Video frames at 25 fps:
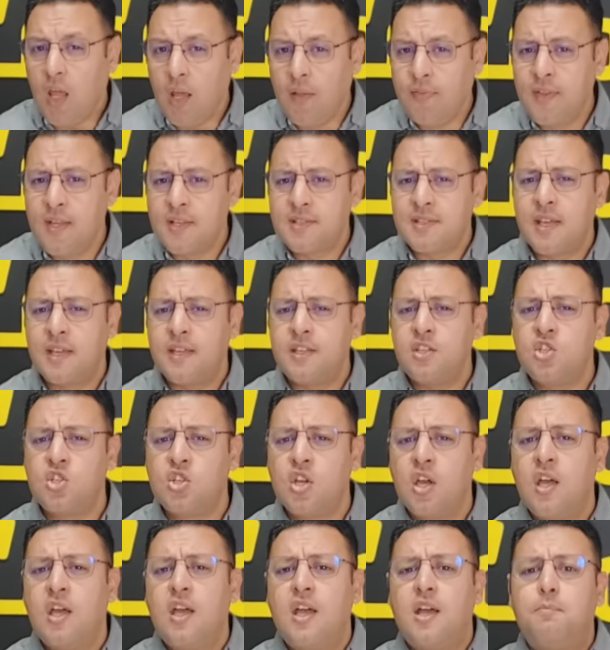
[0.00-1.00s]
النتائج
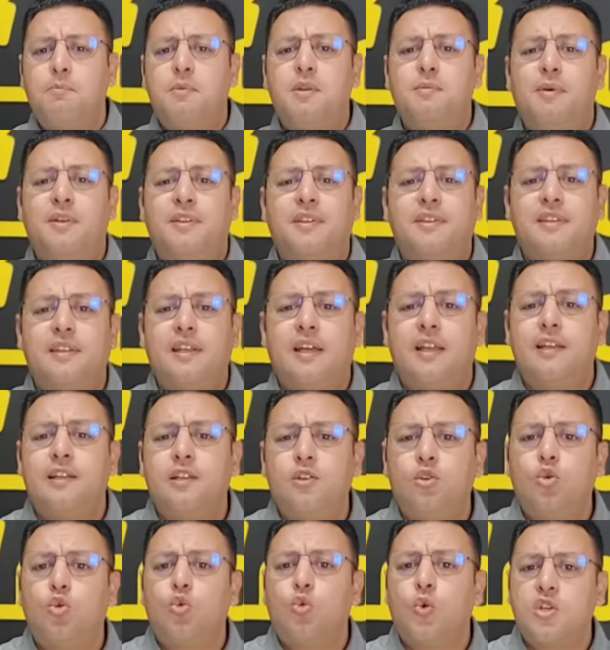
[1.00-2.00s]
من بعد غادي
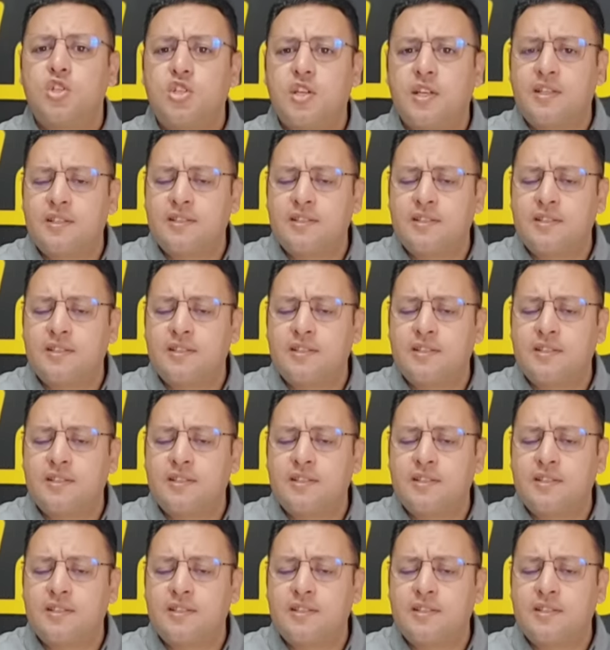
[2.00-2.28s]
نحللوا واش